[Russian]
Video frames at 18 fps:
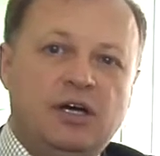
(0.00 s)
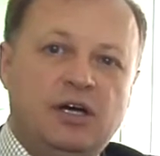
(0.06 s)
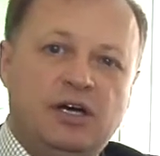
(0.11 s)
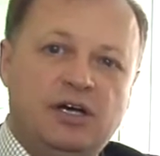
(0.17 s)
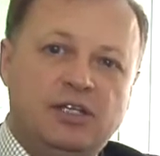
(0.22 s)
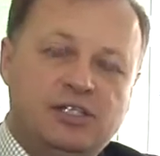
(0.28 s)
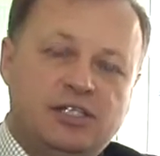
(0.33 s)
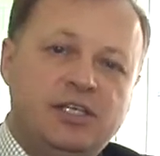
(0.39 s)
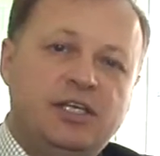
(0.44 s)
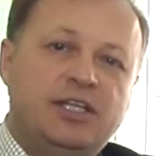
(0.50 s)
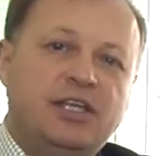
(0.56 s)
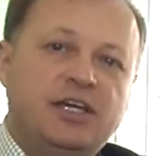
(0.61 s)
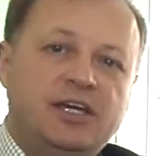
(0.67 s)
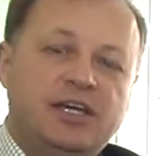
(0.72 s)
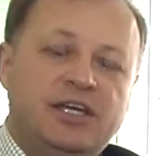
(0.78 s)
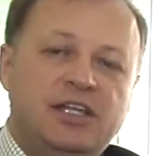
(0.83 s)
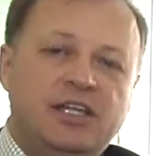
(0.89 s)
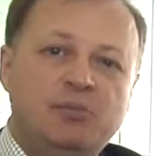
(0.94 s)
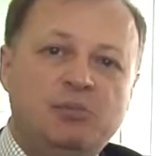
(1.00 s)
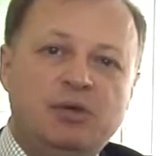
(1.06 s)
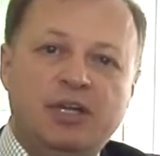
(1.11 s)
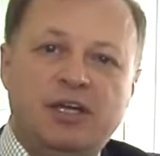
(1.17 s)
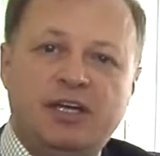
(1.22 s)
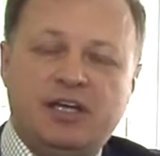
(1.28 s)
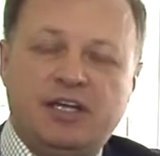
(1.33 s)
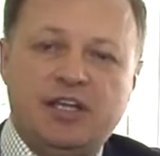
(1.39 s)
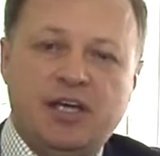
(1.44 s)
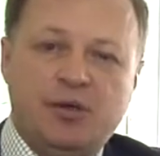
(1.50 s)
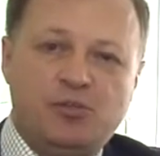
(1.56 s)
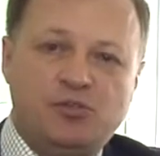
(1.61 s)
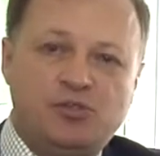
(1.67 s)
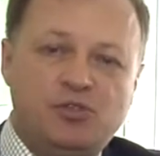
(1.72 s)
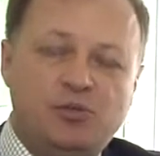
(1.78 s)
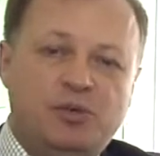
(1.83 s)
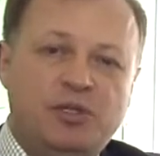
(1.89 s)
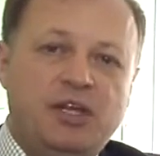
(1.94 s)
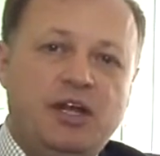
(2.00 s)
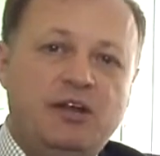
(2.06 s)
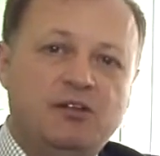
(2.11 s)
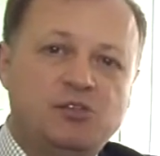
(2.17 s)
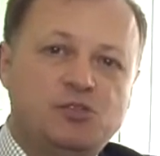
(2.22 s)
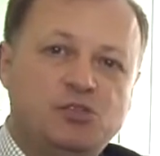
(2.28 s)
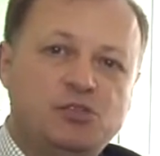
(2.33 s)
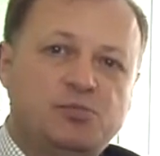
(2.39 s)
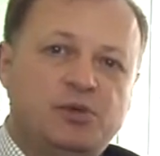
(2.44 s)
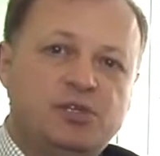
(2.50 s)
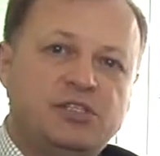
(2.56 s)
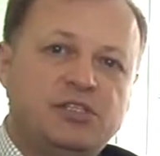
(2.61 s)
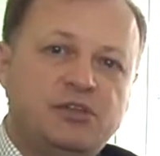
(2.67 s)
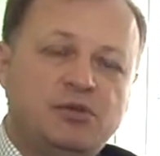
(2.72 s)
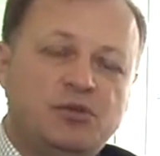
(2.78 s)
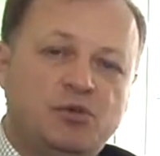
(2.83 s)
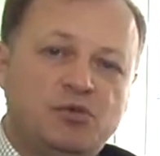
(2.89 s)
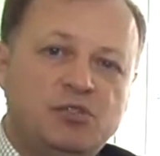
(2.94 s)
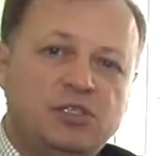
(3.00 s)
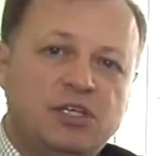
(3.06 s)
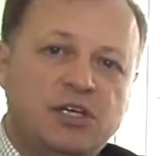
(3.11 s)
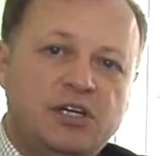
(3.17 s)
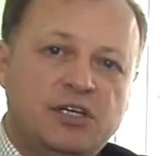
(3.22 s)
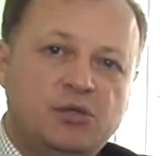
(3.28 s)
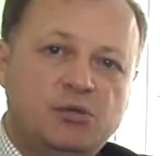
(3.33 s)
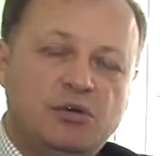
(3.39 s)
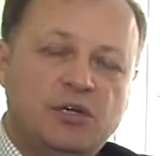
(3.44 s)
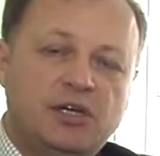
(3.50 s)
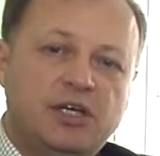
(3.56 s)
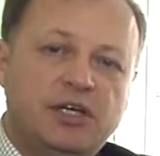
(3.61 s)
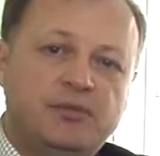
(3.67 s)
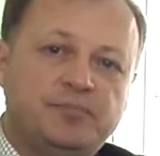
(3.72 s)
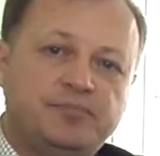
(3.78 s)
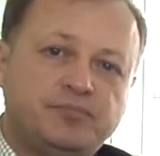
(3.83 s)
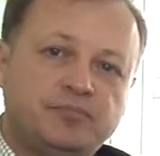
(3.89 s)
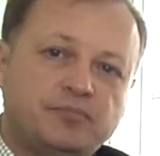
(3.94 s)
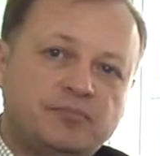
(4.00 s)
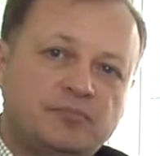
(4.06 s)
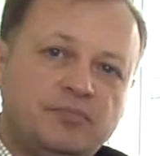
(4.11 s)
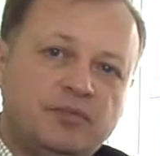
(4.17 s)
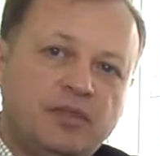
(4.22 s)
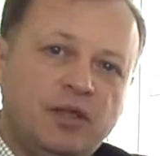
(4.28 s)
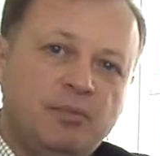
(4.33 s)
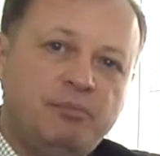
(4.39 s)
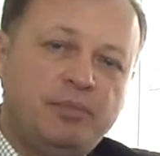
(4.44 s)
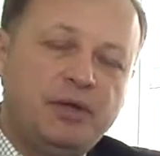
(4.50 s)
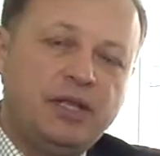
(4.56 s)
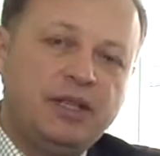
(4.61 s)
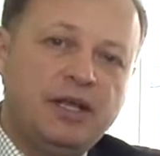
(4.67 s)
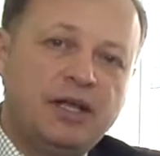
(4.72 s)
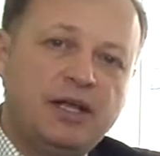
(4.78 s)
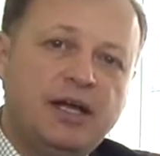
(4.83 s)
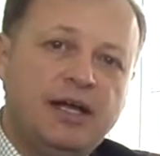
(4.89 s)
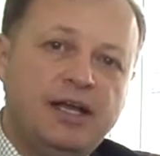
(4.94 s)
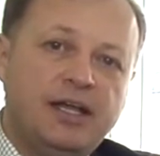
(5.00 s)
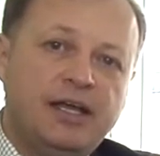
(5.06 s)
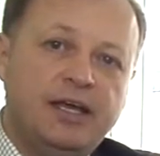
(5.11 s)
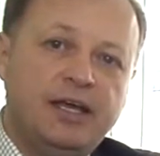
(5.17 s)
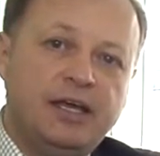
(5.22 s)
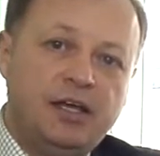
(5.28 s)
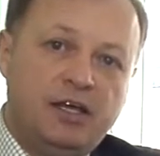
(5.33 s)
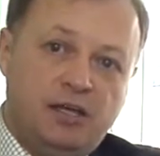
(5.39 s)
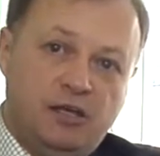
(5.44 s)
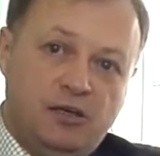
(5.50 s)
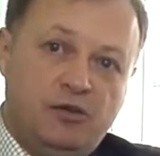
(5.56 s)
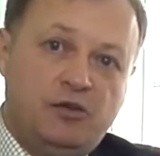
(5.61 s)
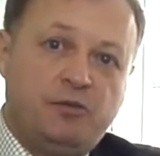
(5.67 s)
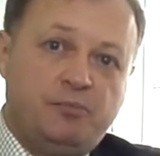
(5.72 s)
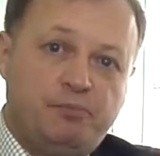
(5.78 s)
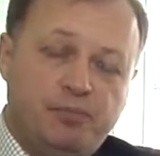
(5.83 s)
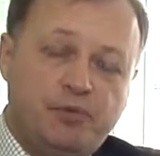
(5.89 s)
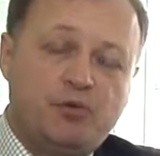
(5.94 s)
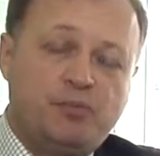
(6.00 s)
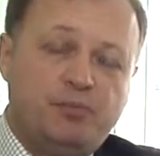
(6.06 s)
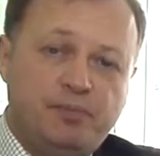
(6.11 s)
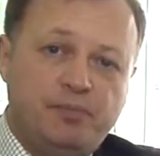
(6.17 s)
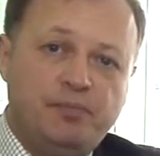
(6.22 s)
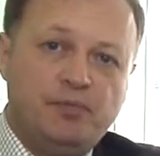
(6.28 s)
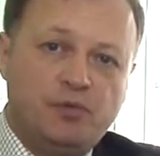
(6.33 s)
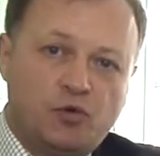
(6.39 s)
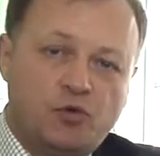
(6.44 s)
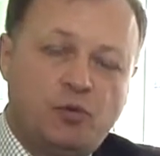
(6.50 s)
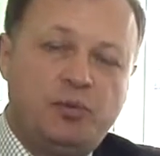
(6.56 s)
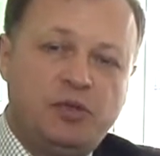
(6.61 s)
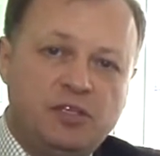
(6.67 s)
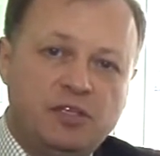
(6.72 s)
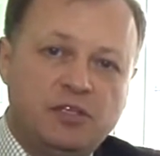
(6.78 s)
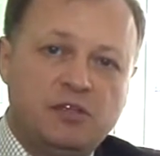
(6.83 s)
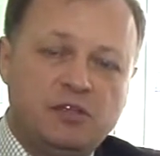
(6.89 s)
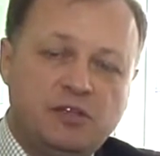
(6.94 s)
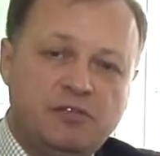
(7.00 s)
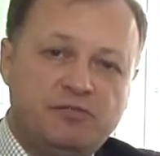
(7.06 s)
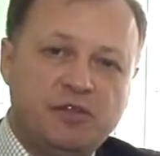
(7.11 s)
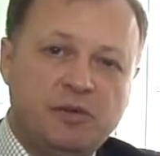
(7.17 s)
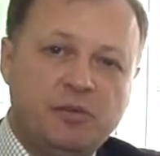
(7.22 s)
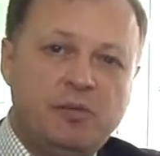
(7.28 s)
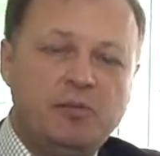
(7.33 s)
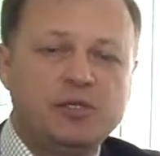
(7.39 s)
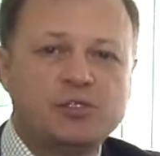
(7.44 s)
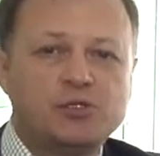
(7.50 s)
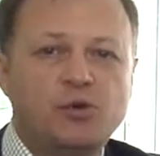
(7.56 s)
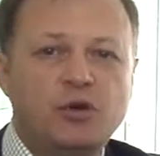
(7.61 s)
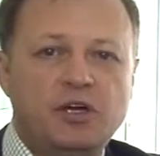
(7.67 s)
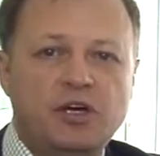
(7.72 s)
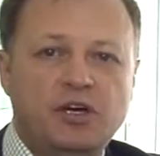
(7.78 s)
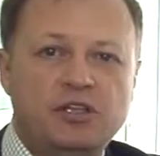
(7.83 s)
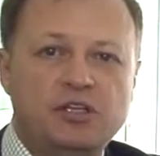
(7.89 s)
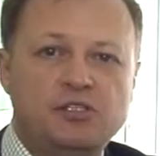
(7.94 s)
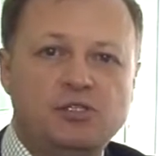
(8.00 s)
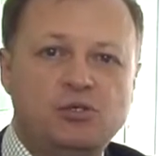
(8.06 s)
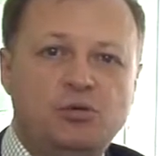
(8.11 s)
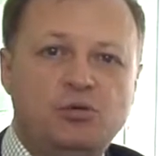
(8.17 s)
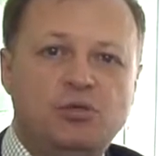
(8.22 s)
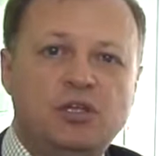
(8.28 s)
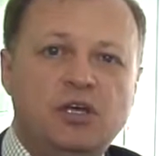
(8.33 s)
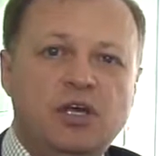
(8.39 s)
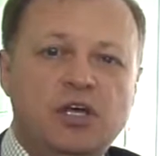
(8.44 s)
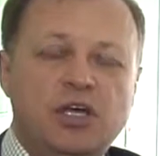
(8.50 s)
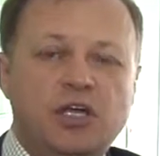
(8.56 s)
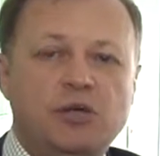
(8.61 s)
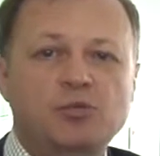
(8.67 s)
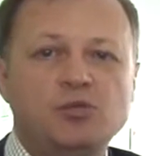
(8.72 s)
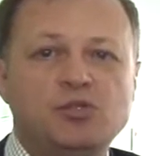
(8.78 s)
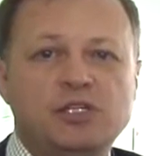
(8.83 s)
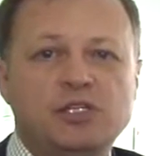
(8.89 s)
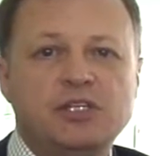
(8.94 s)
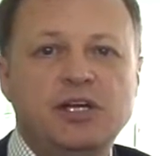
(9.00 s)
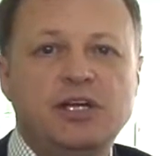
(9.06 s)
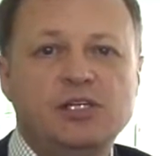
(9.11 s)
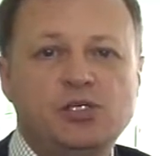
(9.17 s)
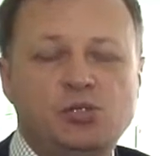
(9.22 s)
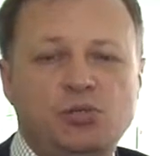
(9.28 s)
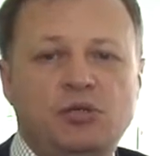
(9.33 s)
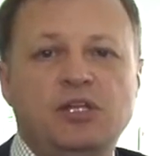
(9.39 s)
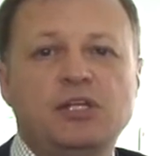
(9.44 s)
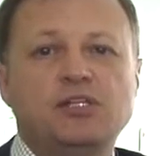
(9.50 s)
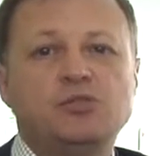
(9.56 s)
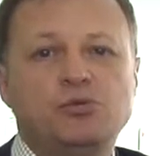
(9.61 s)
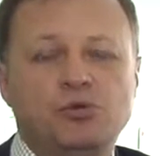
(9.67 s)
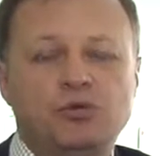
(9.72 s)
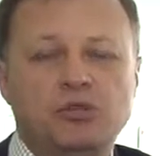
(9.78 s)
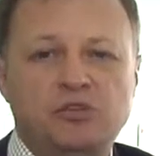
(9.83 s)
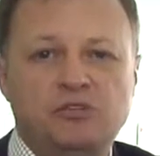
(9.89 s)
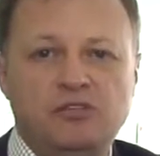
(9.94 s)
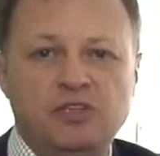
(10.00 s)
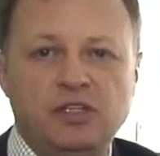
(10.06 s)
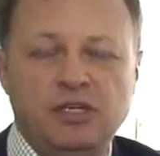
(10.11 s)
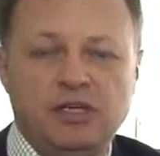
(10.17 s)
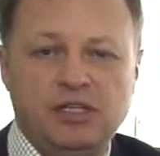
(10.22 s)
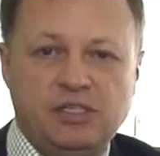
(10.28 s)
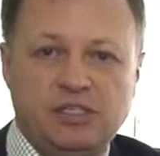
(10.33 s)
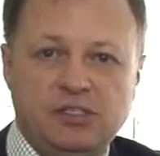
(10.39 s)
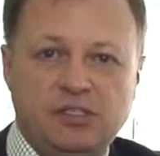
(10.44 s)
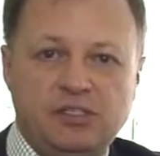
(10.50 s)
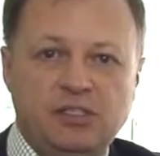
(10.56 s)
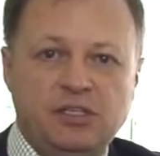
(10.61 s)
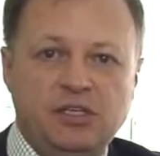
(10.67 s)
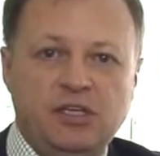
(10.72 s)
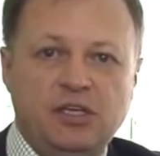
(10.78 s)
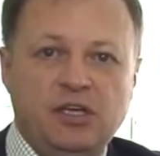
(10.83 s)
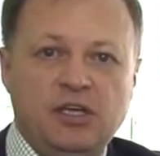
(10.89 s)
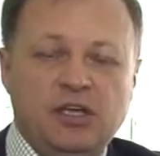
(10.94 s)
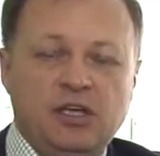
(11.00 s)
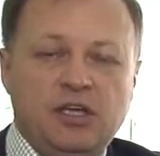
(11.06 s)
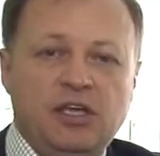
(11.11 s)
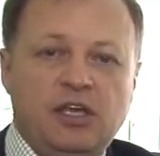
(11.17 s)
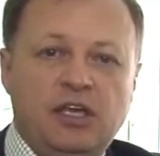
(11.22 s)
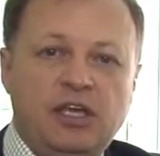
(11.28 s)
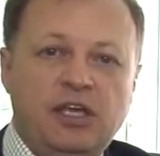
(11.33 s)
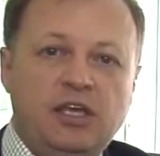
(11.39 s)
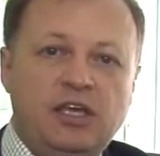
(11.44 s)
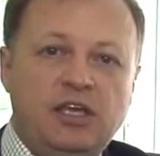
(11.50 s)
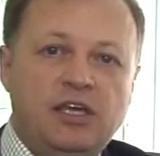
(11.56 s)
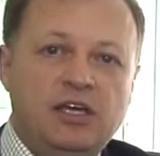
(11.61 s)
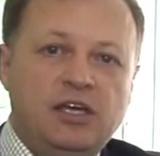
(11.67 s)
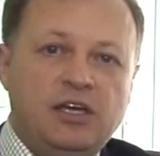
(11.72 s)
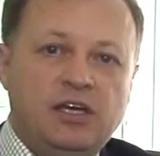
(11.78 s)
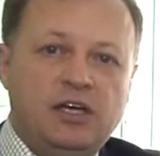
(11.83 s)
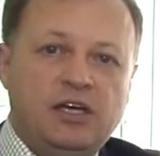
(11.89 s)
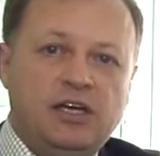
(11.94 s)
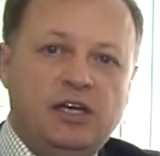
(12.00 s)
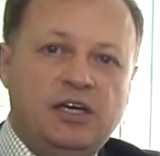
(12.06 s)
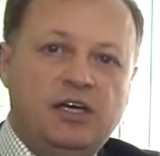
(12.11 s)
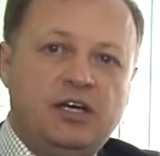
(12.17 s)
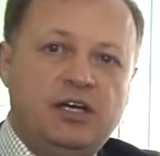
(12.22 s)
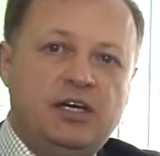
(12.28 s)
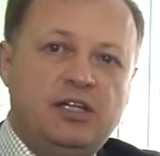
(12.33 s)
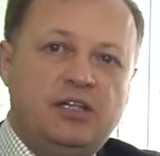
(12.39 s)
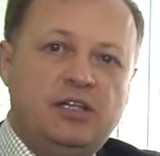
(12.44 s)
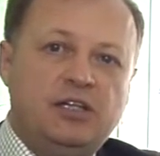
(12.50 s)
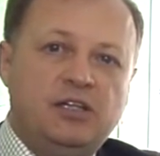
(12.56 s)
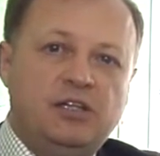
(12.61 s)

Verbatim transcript: а, ценника не было, и когда ему все понравилось, он спросил у людей, которые предлагали а, ну, купить этот автомобиль, сколько она стоит. Ему сказали, что она стоит 12. И э,